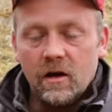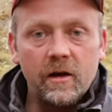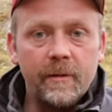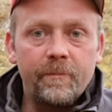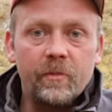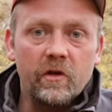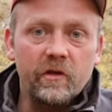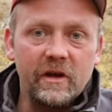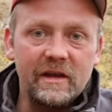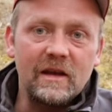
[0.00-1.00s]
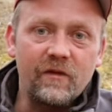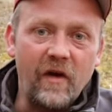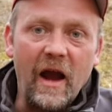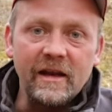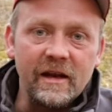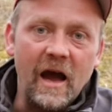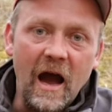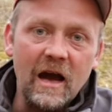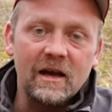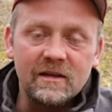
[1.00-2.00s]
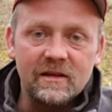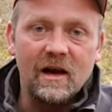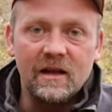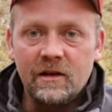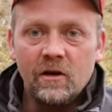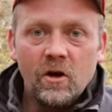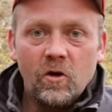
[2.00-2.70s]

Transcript: ähm, so richtig feinen Haaren dran.